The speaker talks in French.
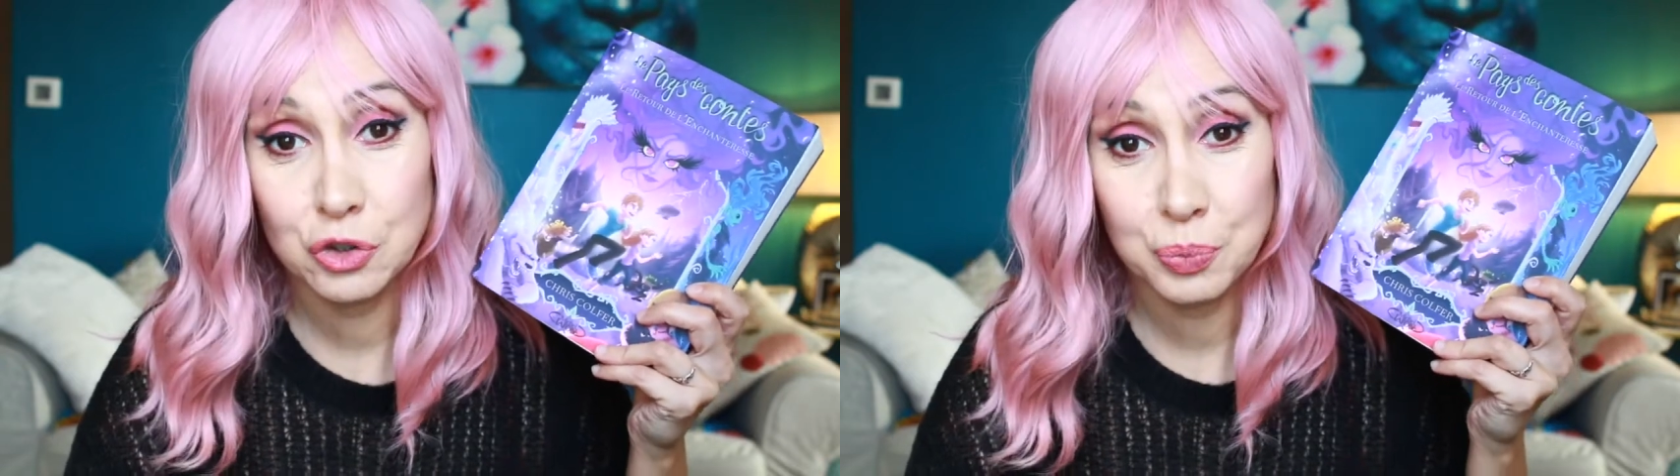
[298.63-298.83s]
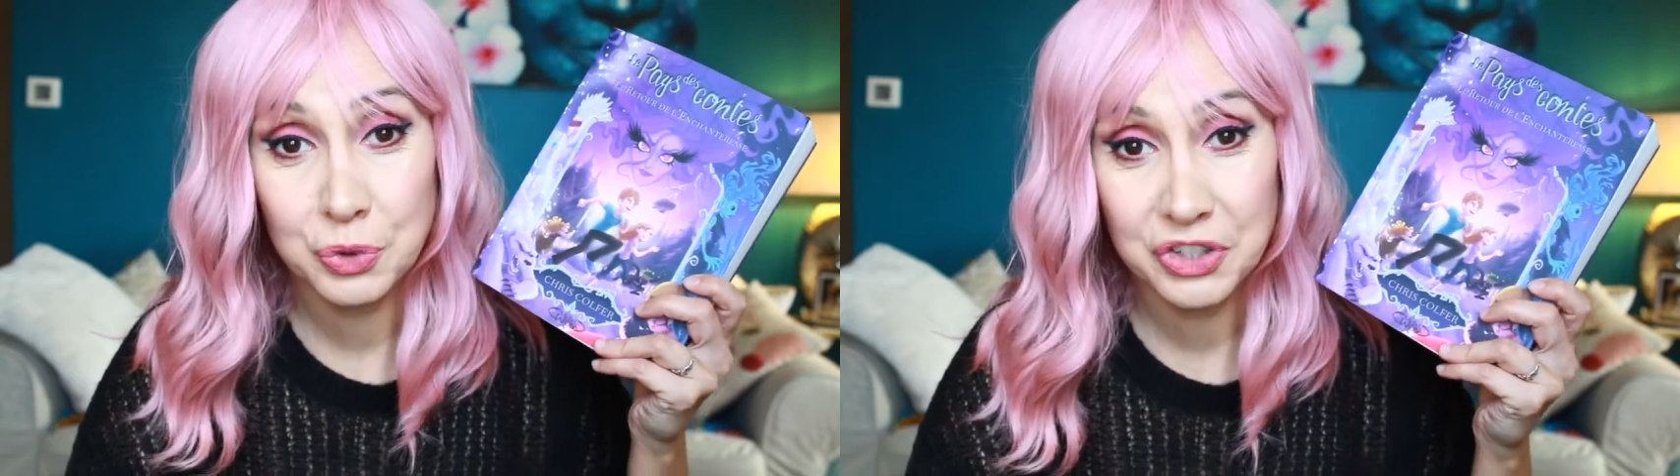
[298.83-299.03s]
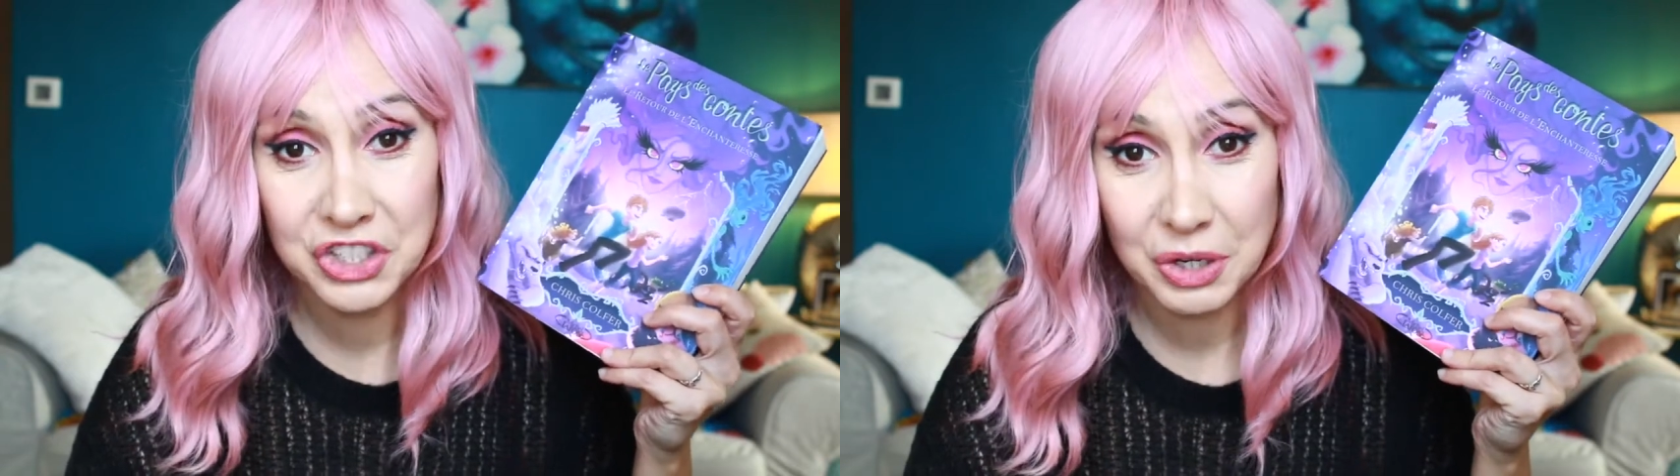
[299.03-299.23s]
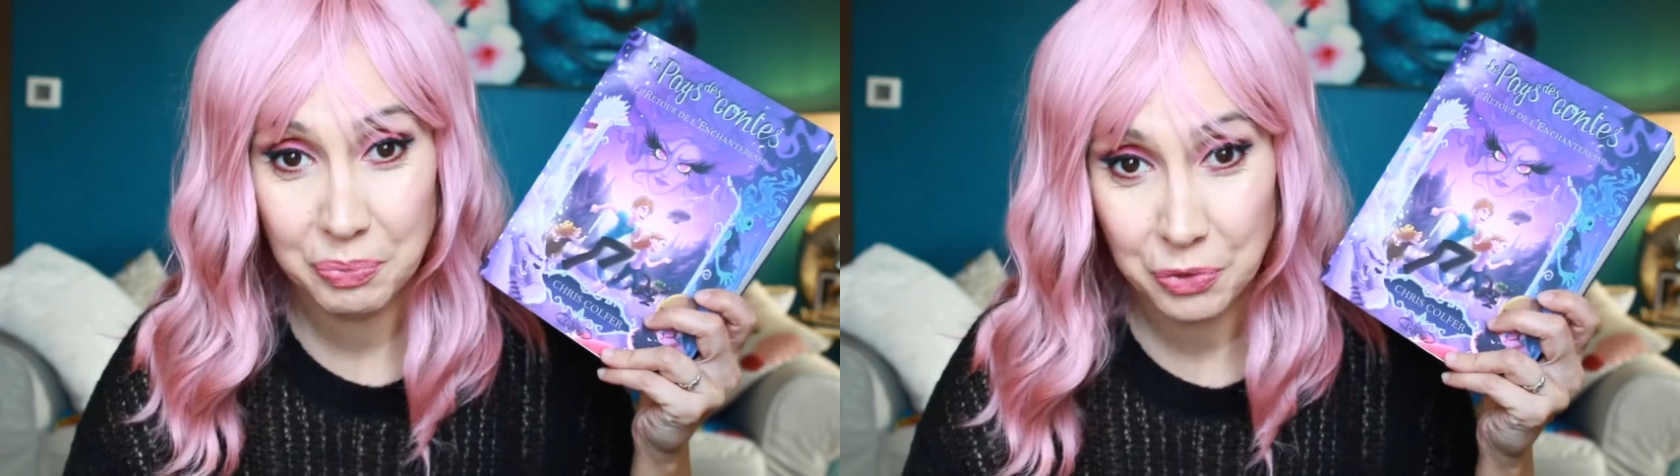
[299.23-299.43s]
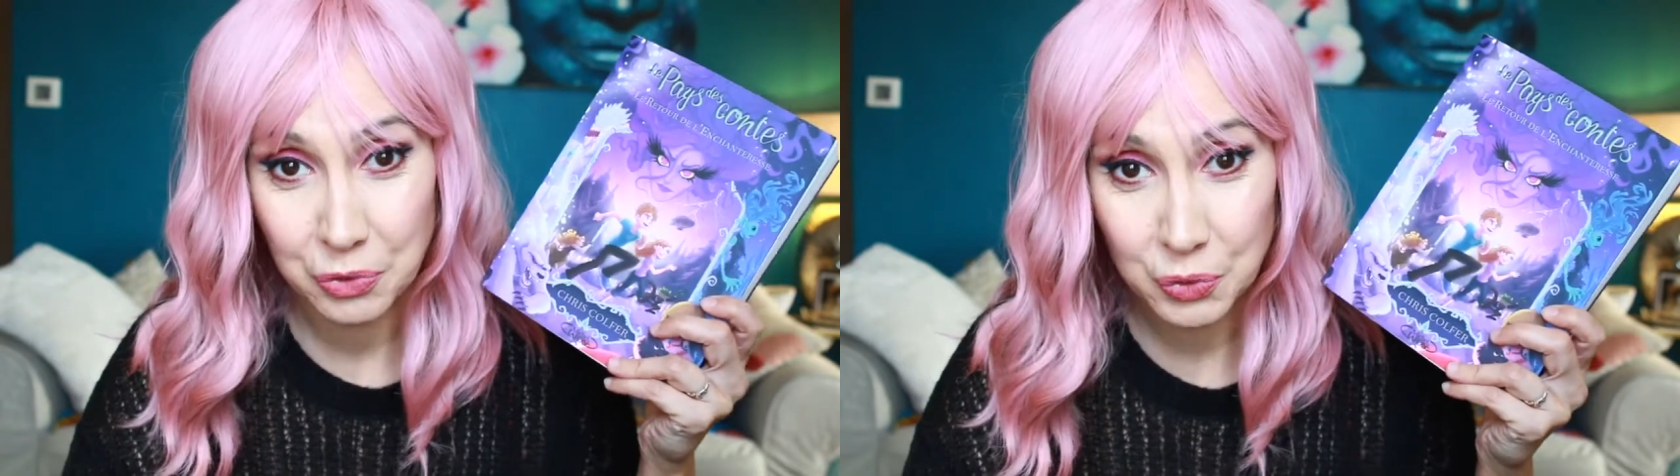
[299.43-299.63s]
du petit
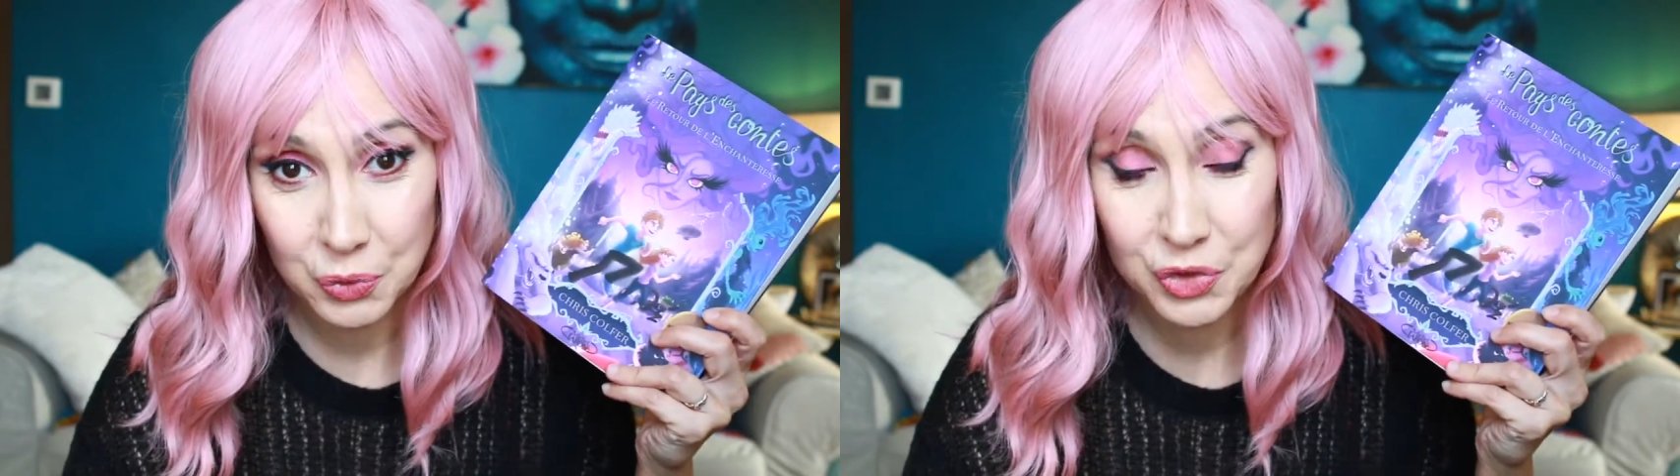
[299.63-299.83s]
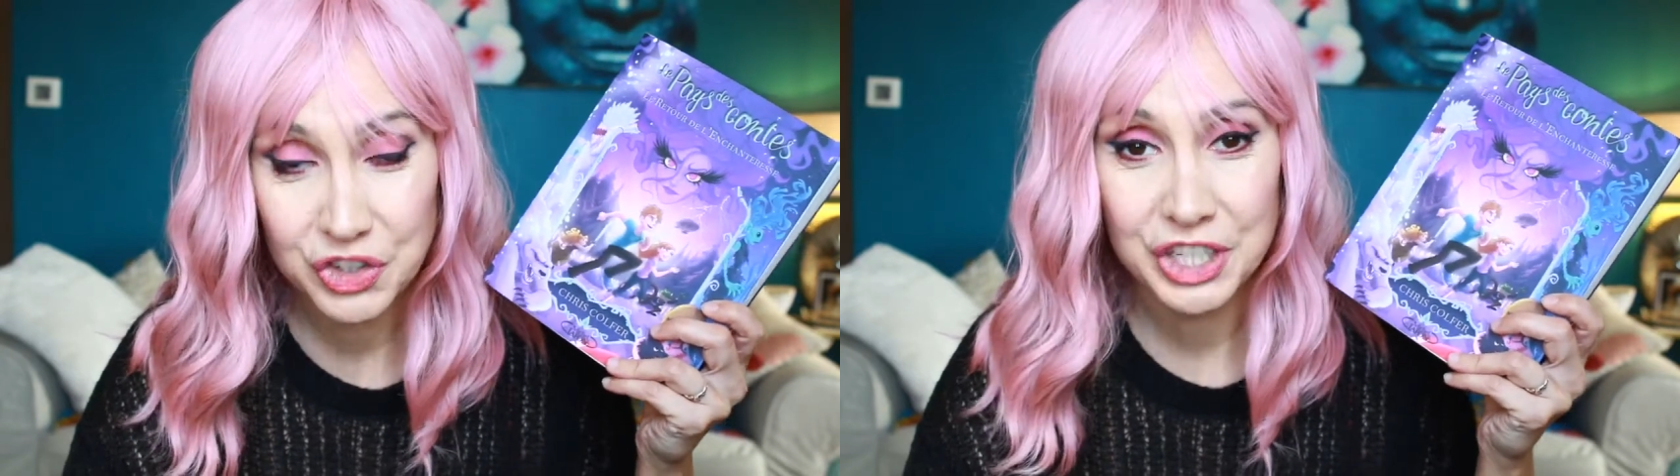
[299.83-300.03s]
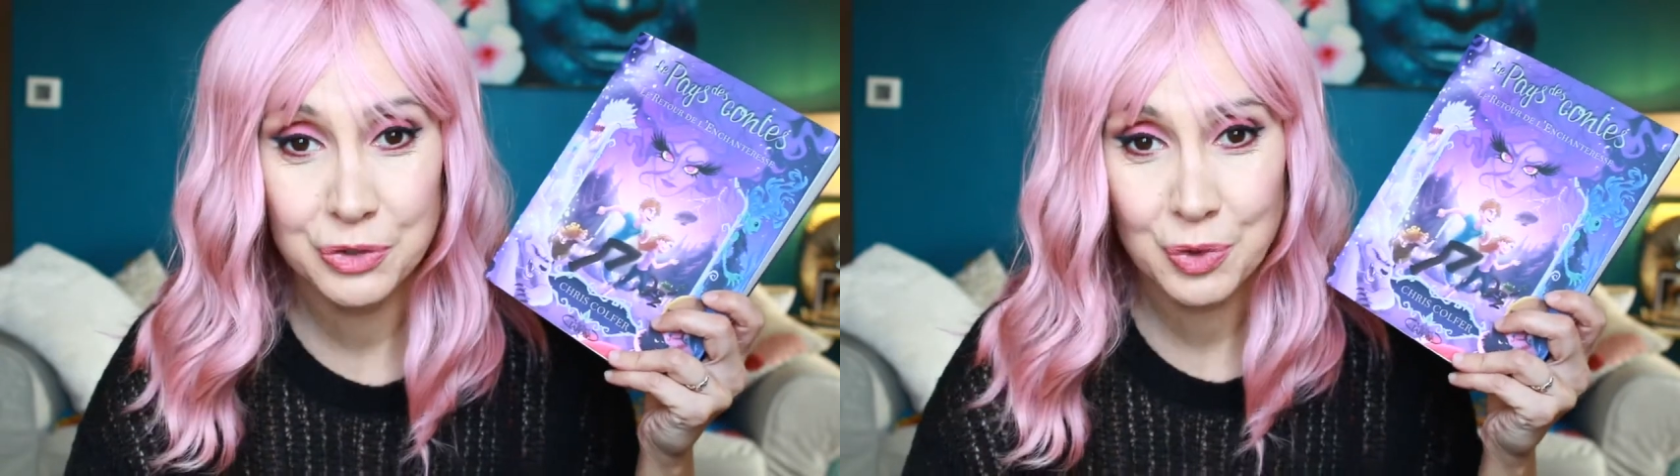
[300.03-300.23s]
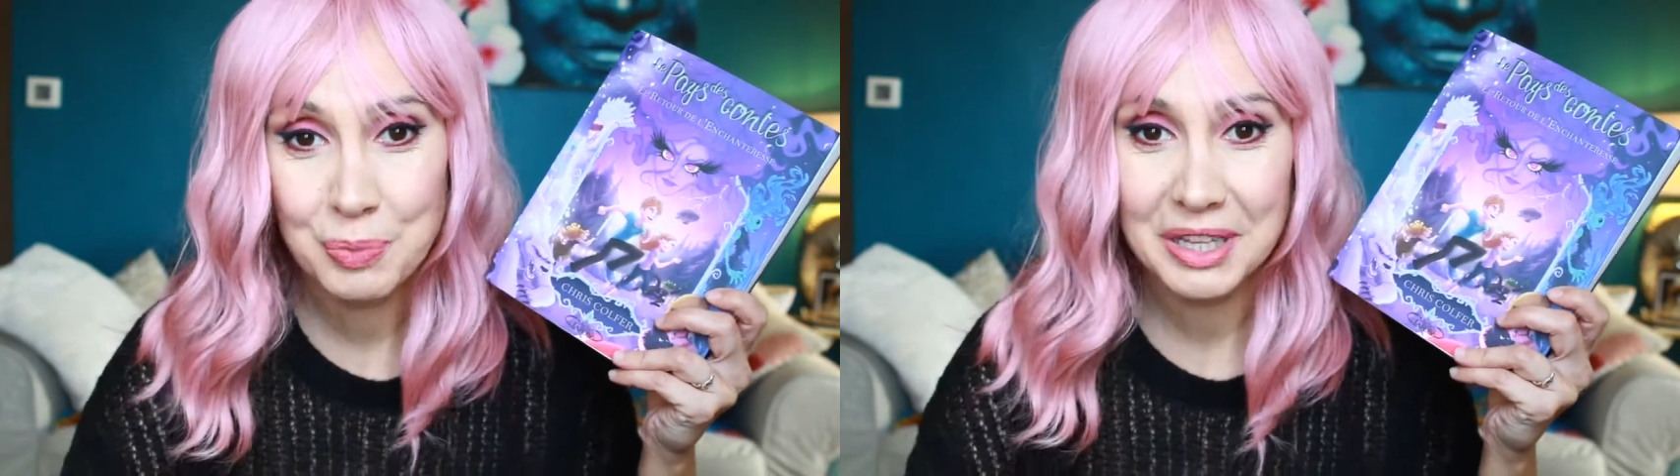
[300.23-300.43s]
chaperon rouge qui donc